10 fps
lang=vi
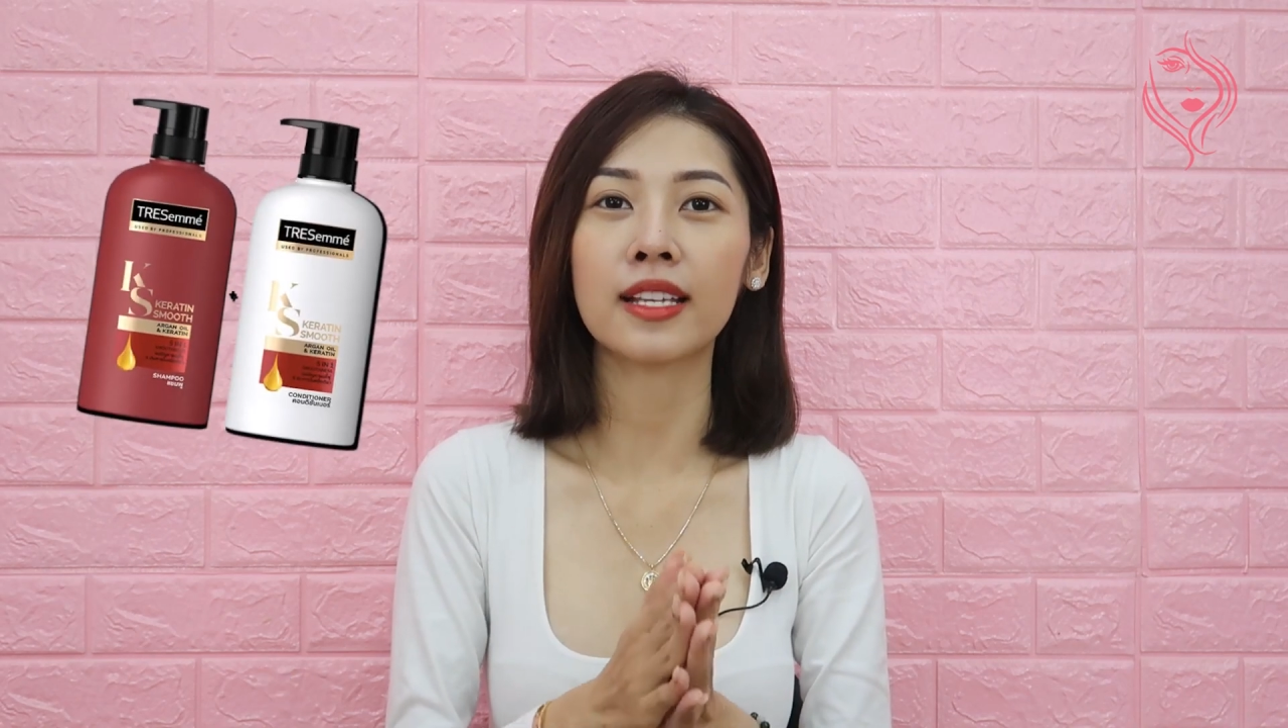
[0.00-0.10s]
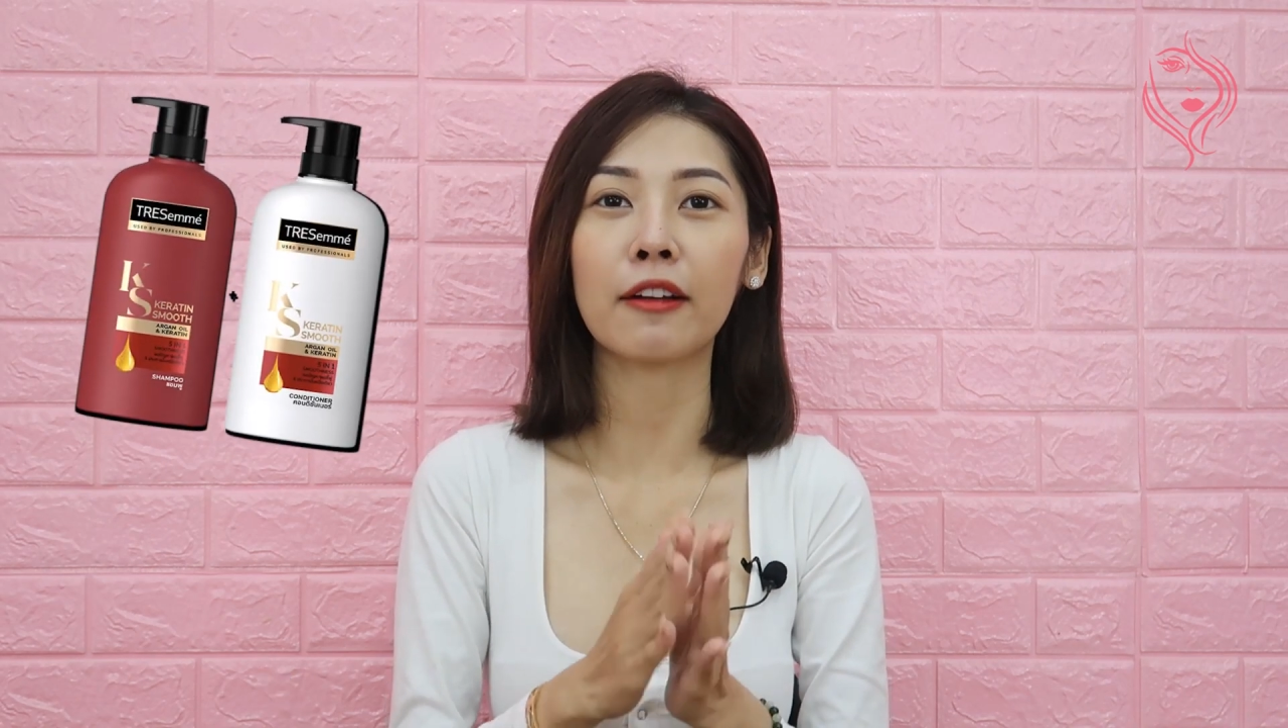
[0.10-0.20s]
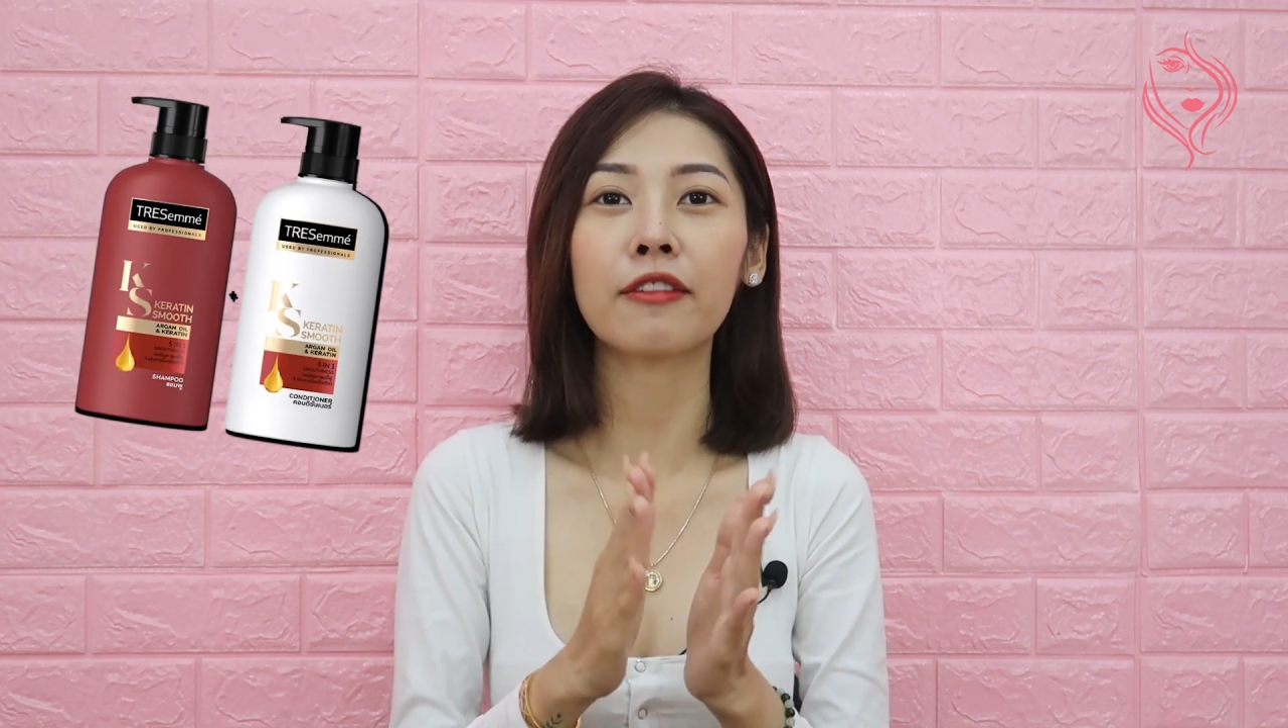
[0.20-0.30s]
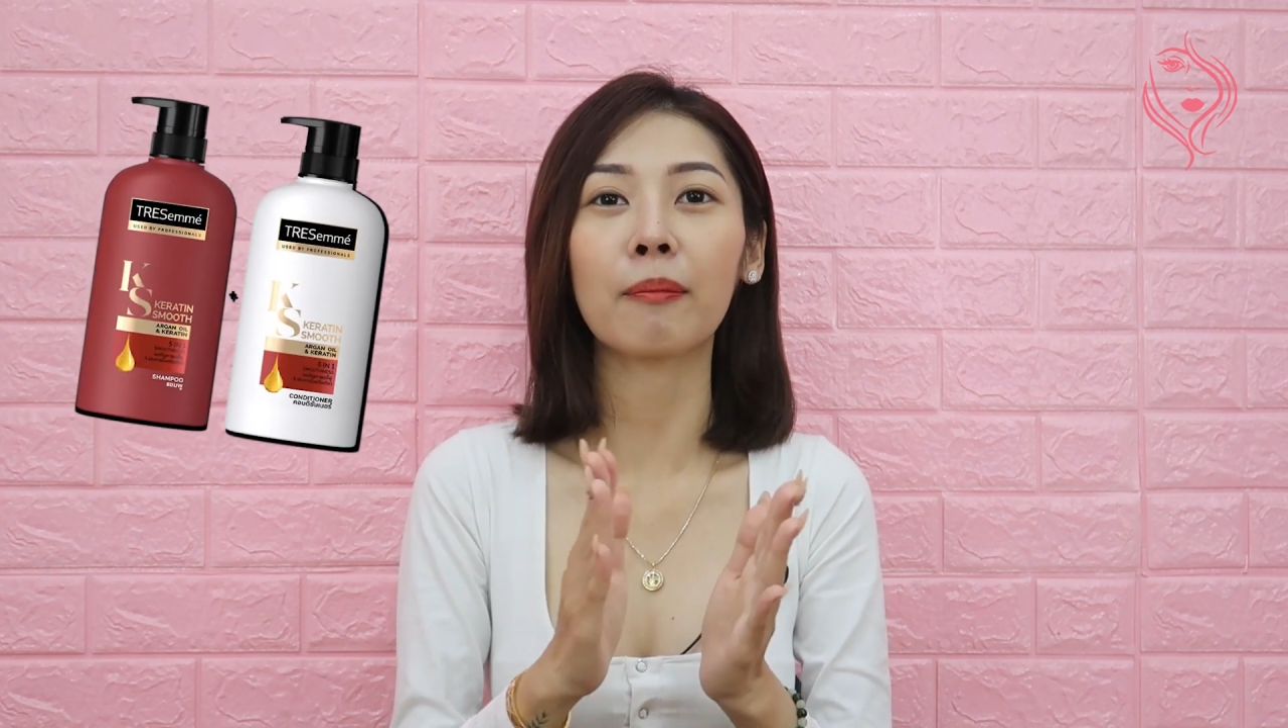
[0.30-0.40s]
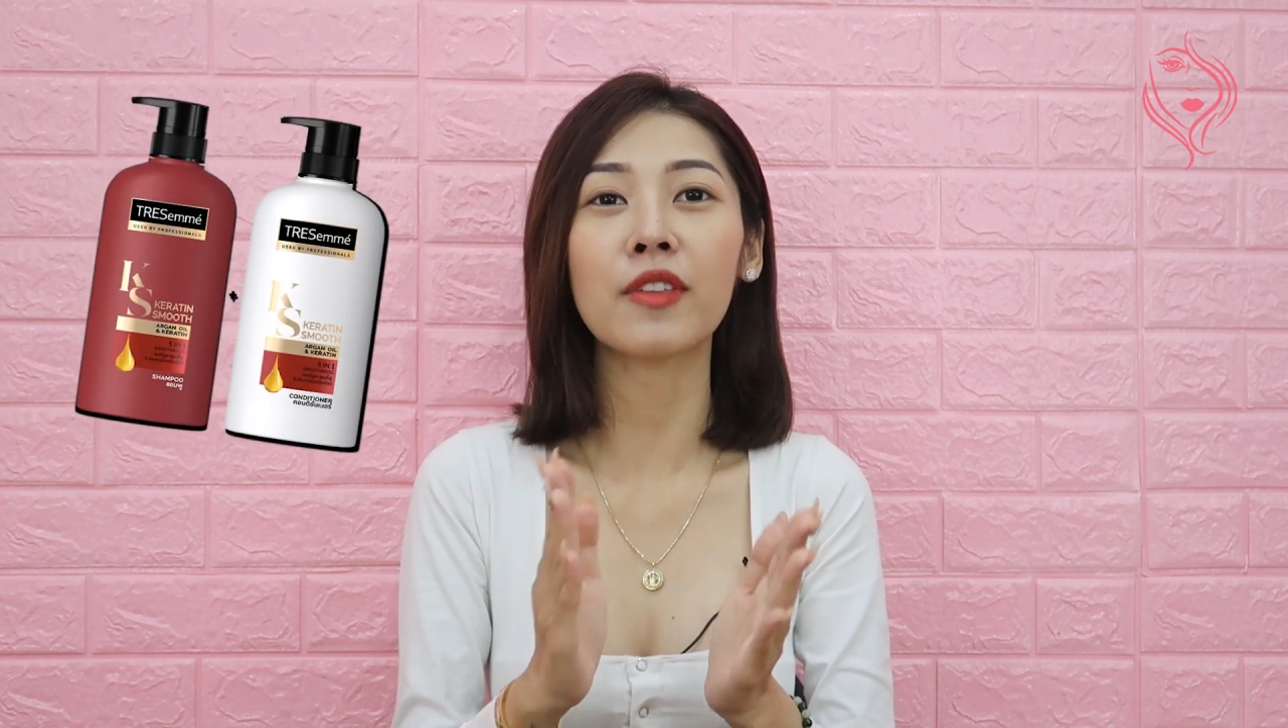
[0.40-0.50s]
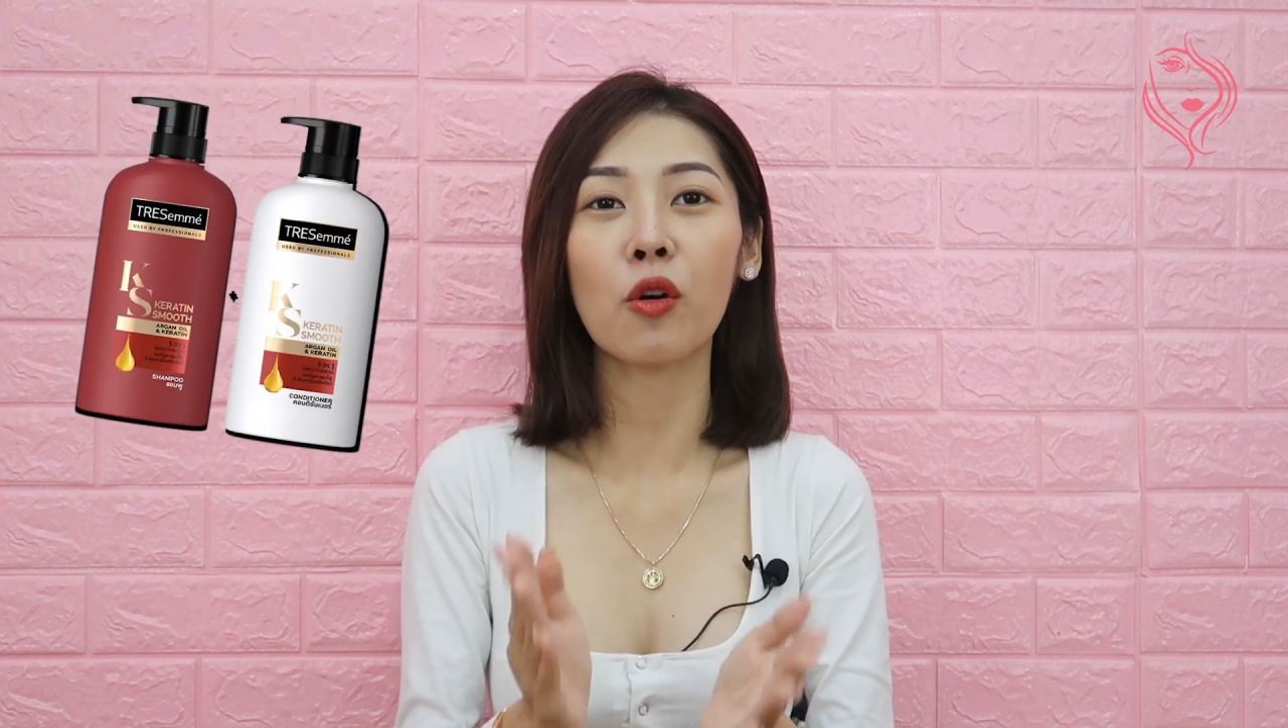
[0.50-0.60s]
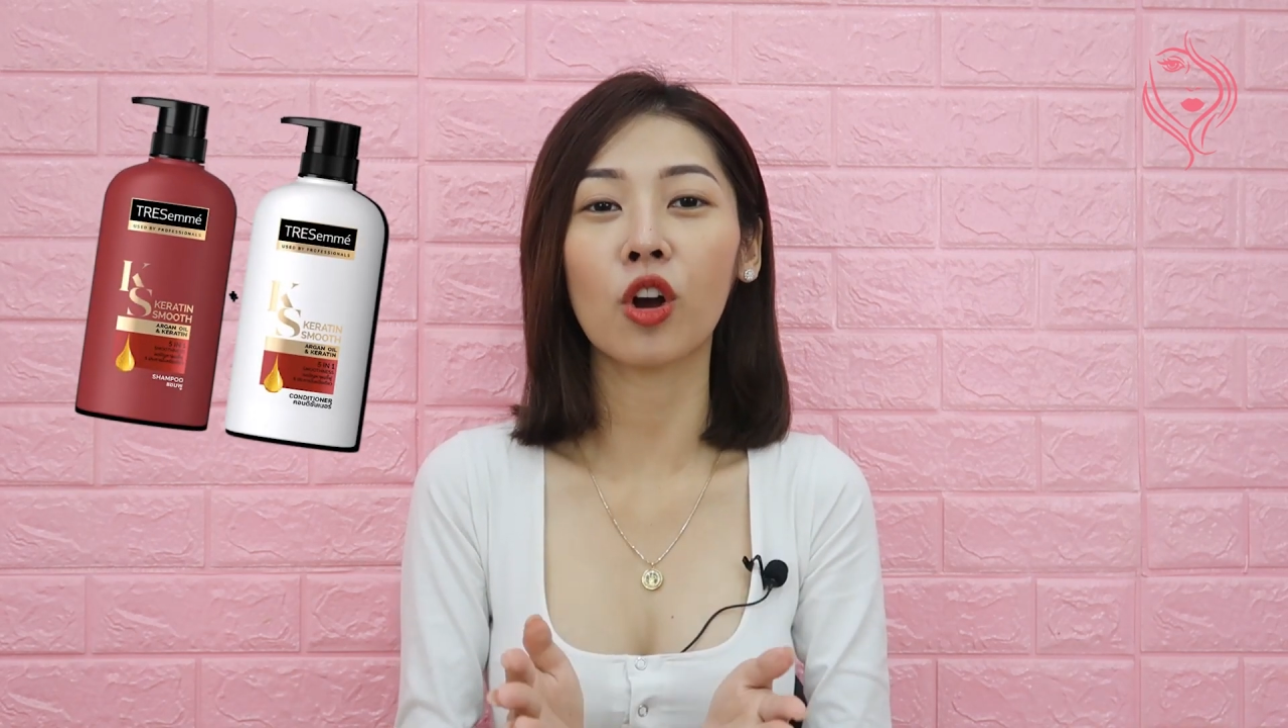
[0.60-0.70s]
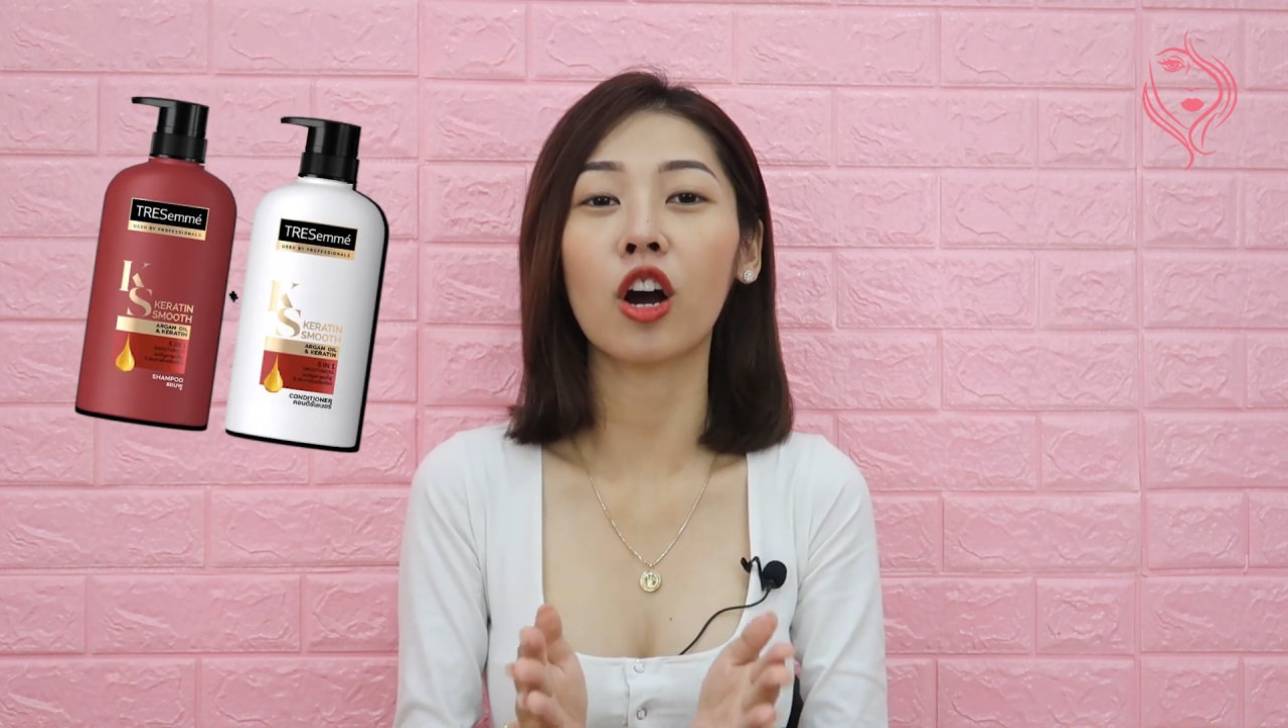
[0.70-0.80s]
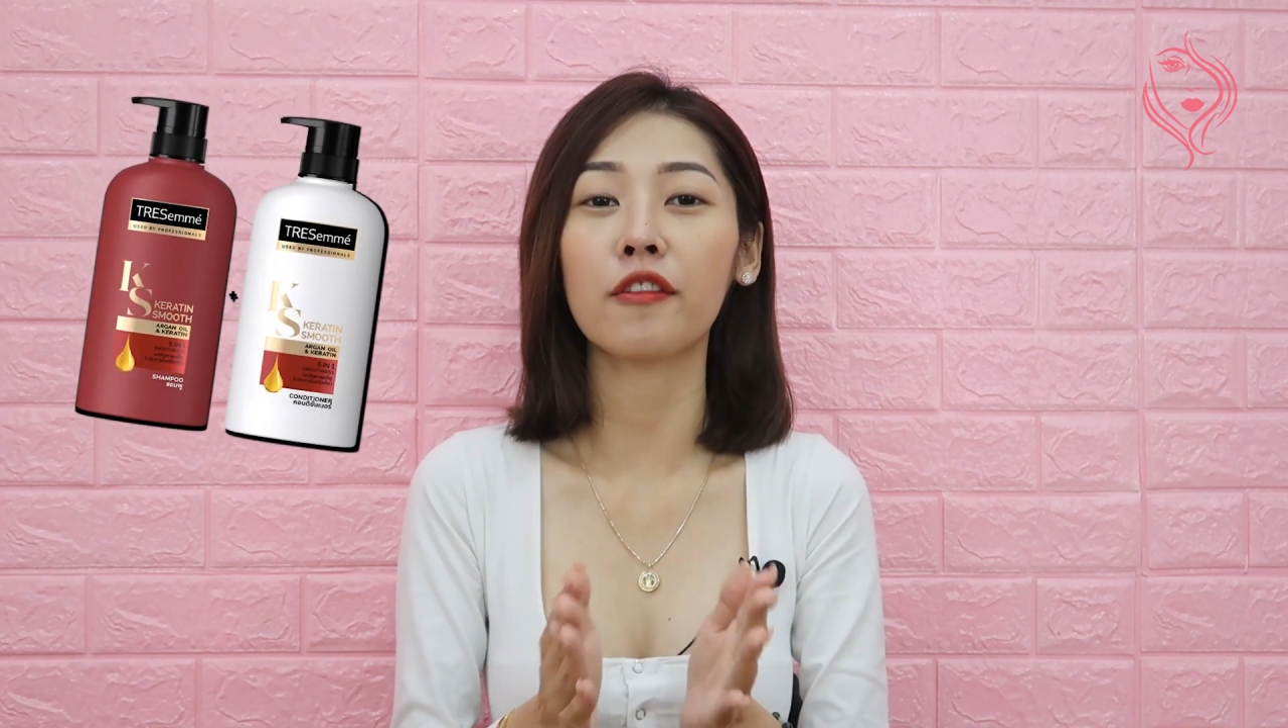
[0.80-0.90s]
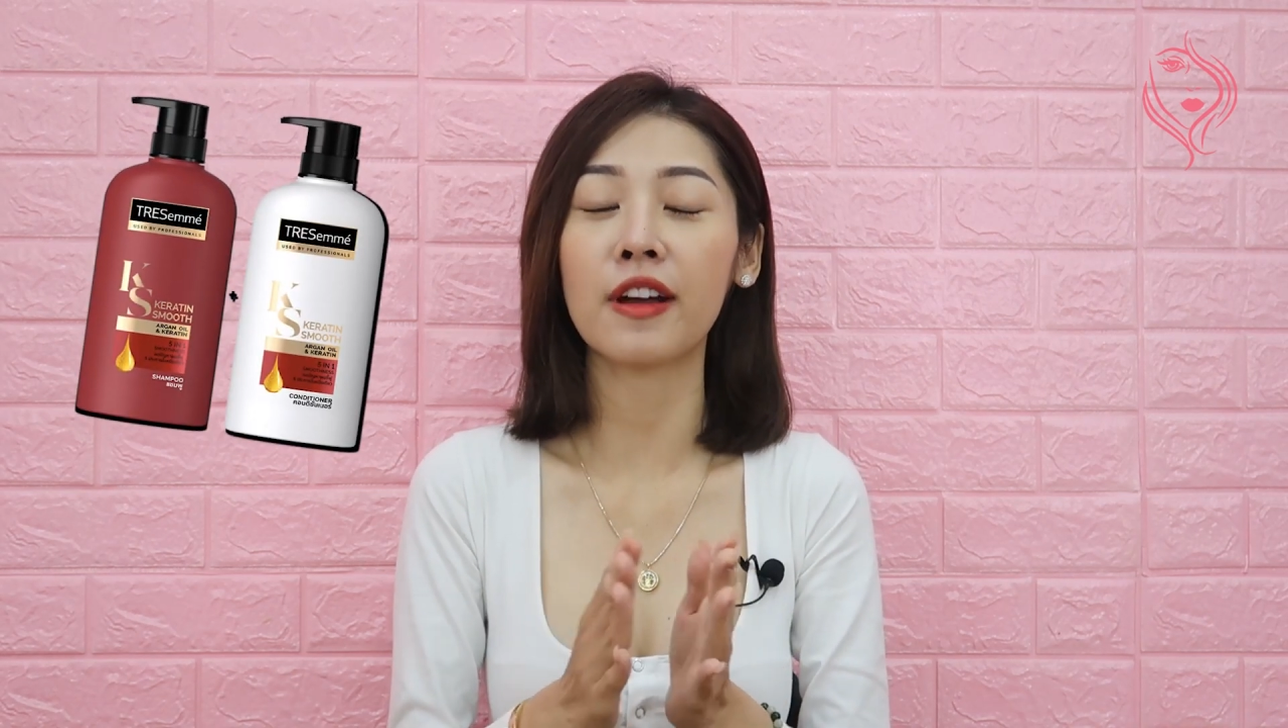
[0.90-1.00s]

sản phẩm dầu gội